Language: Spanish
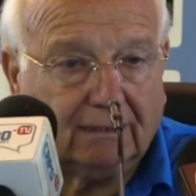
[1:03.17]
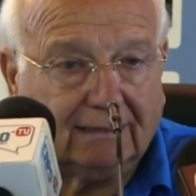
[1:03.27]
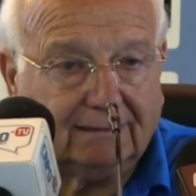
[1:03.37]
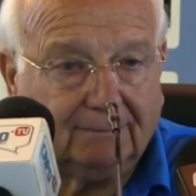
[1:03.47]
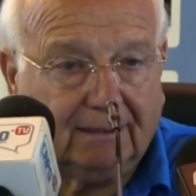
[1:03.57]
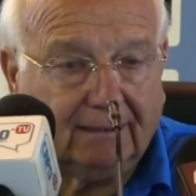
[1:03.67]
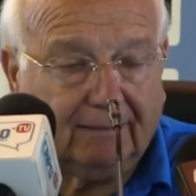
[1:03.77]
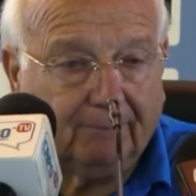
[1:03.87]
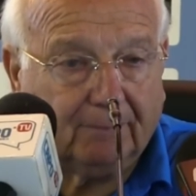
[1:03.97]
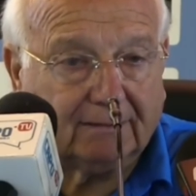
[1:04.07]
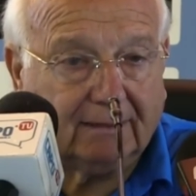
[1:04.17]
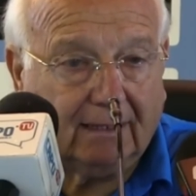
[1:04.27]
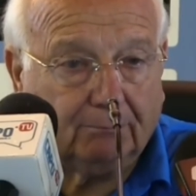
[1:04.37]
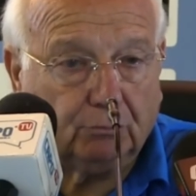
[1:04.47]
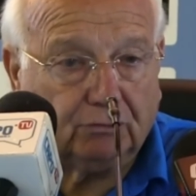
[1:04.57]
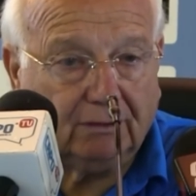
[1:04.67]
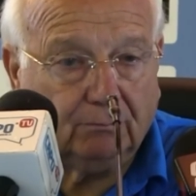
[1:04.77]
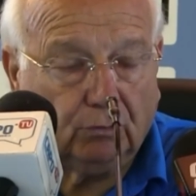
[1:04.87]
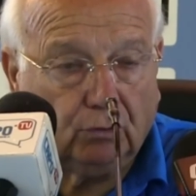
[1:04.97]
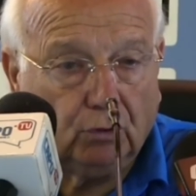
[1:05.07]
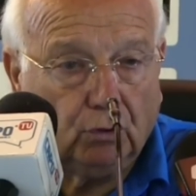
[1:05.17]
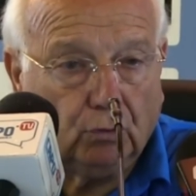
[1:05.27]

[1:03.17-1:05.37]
la semana pasada pusimos